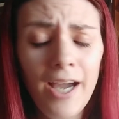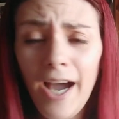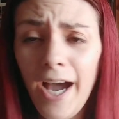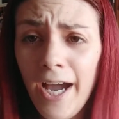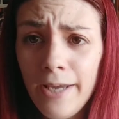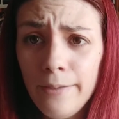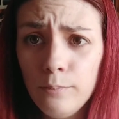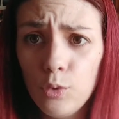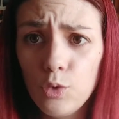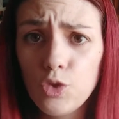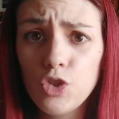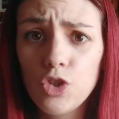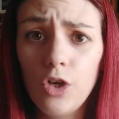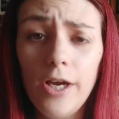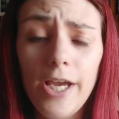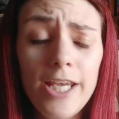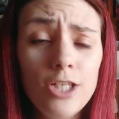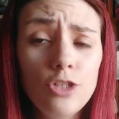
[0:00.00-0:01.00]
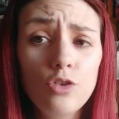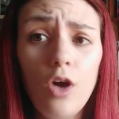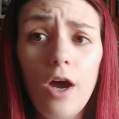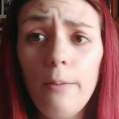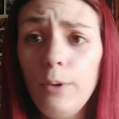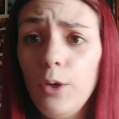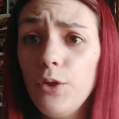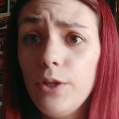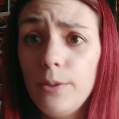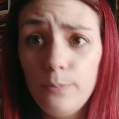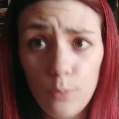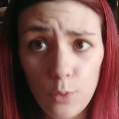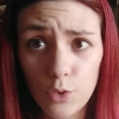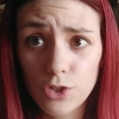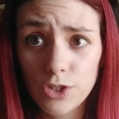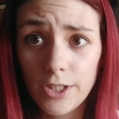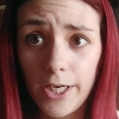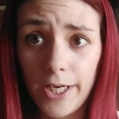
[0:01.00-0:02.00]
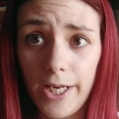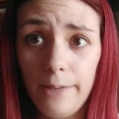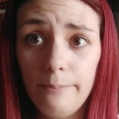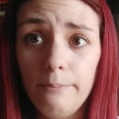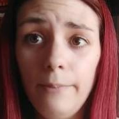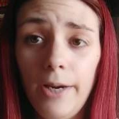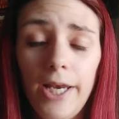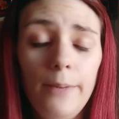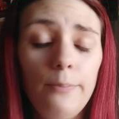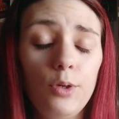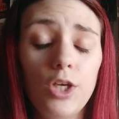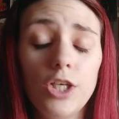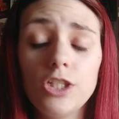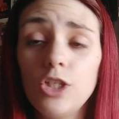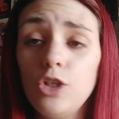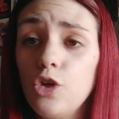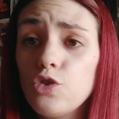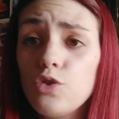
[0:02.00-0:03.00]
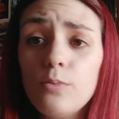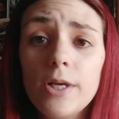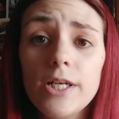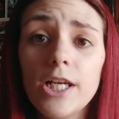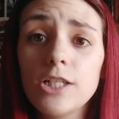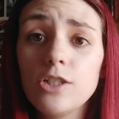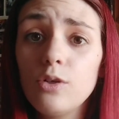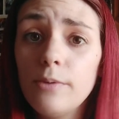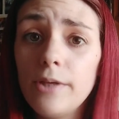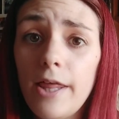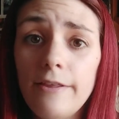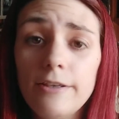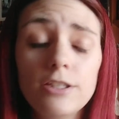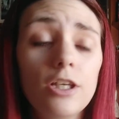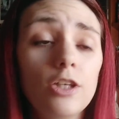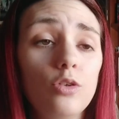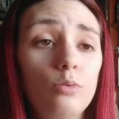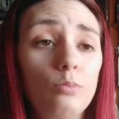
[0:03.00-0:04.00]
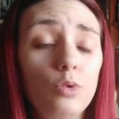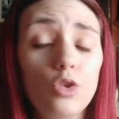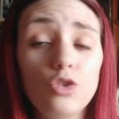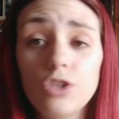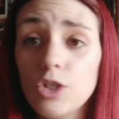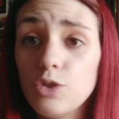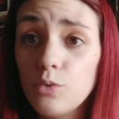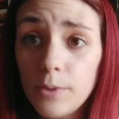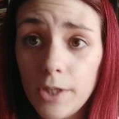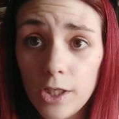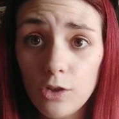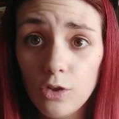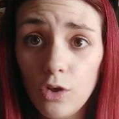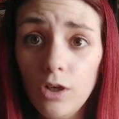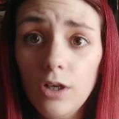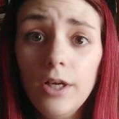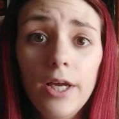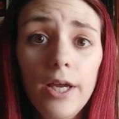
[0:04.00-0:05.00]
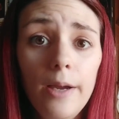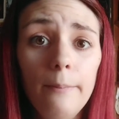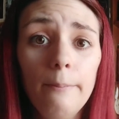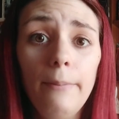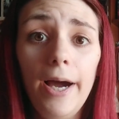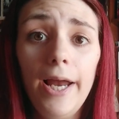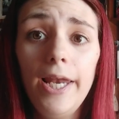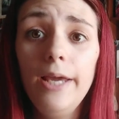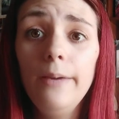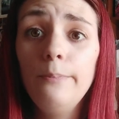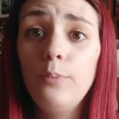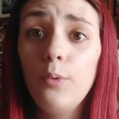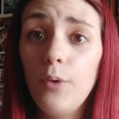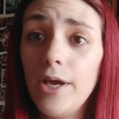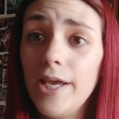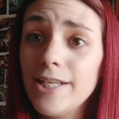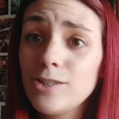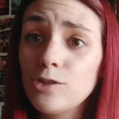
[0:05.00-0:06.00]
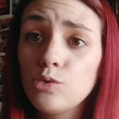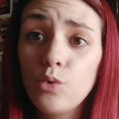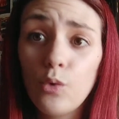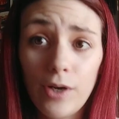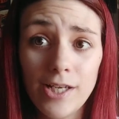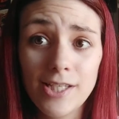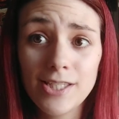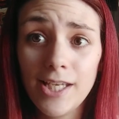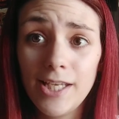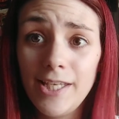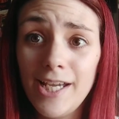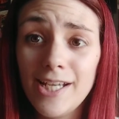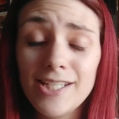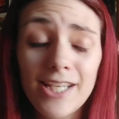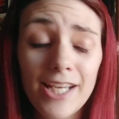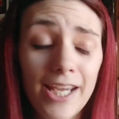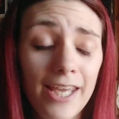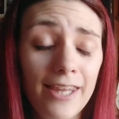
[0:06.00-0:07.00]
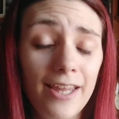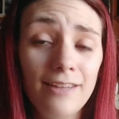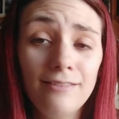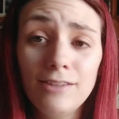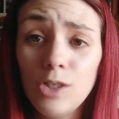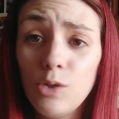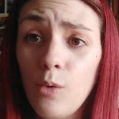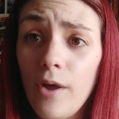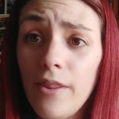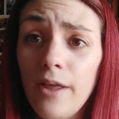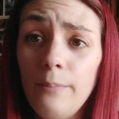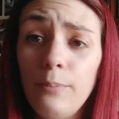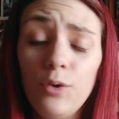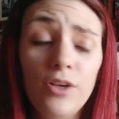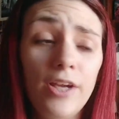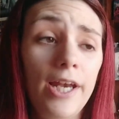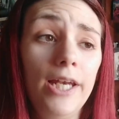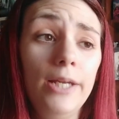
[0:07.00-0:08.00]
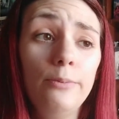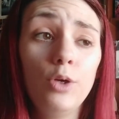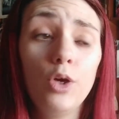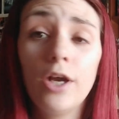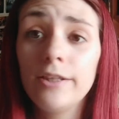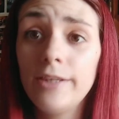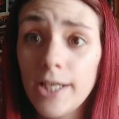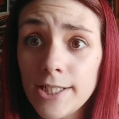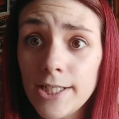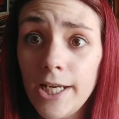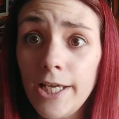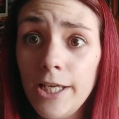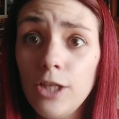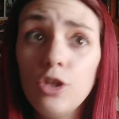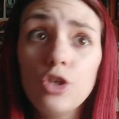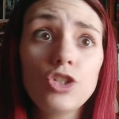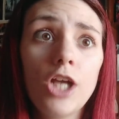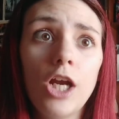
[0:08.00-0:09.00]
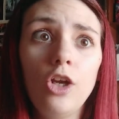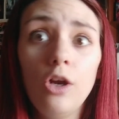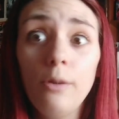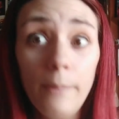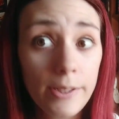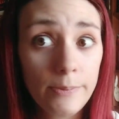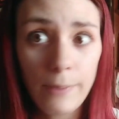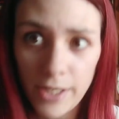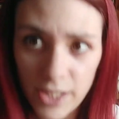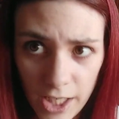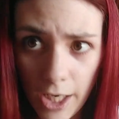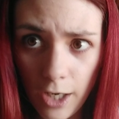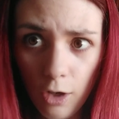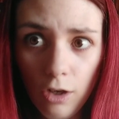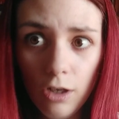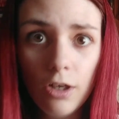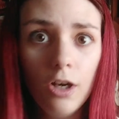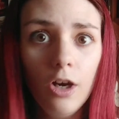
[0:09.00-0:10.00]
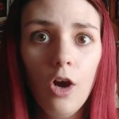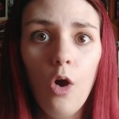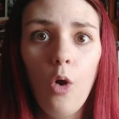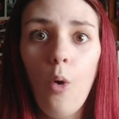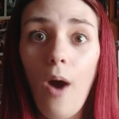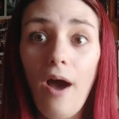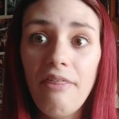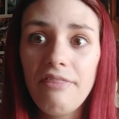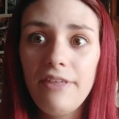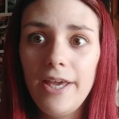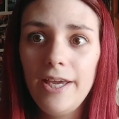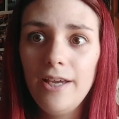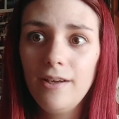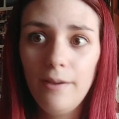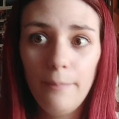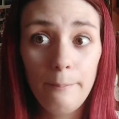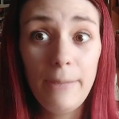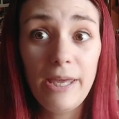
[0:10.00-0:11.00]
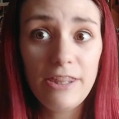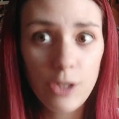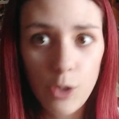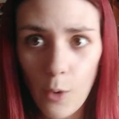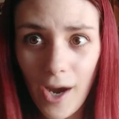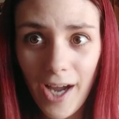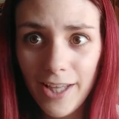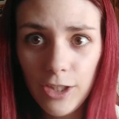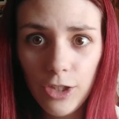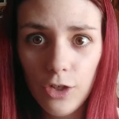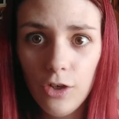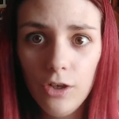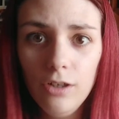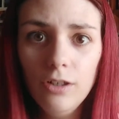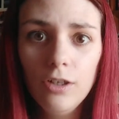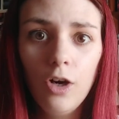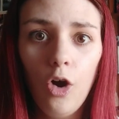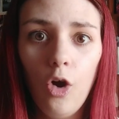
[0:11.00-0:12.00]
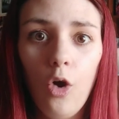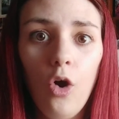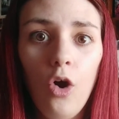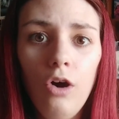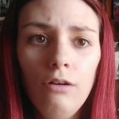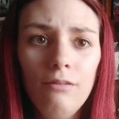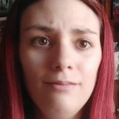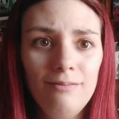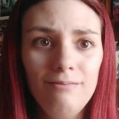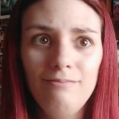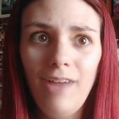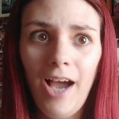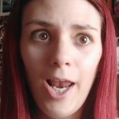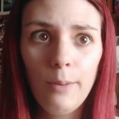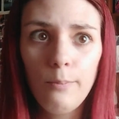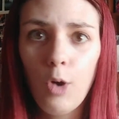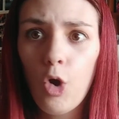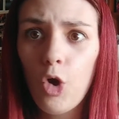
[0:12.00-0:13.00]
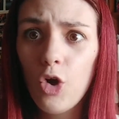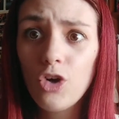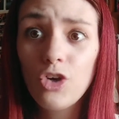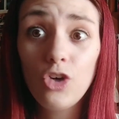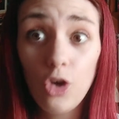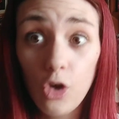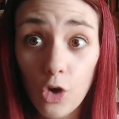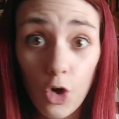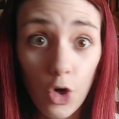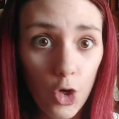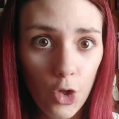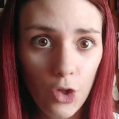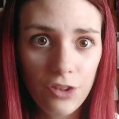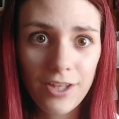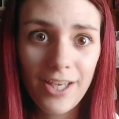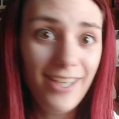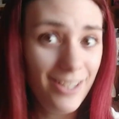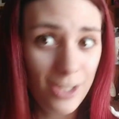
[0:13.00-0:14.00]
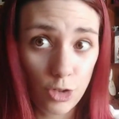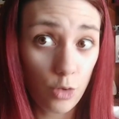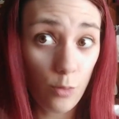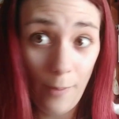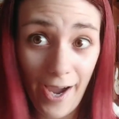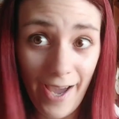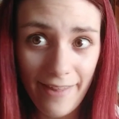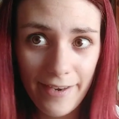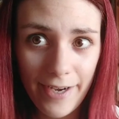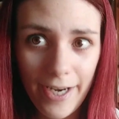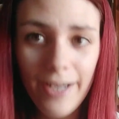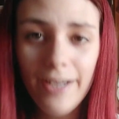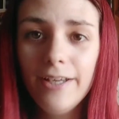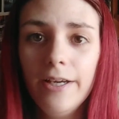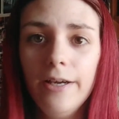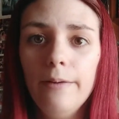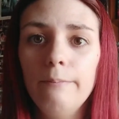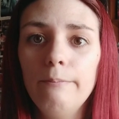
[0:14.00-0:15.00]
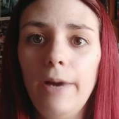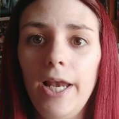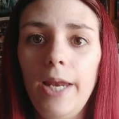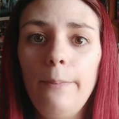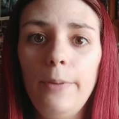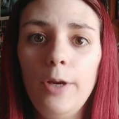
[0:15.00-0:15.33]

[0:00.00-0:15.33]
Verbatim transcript: Hay mucho. Esto hablo de Bookstagram, ¿vale? Porque si no subes las novedades que todo el mundo está subiendo, ¿vale? Pues tu reseña se queda anticuada porque el libro que te has leído salió el mes pasado, o hace medio año, o a lo mejor no lo conoce ni su madre, ¿vale?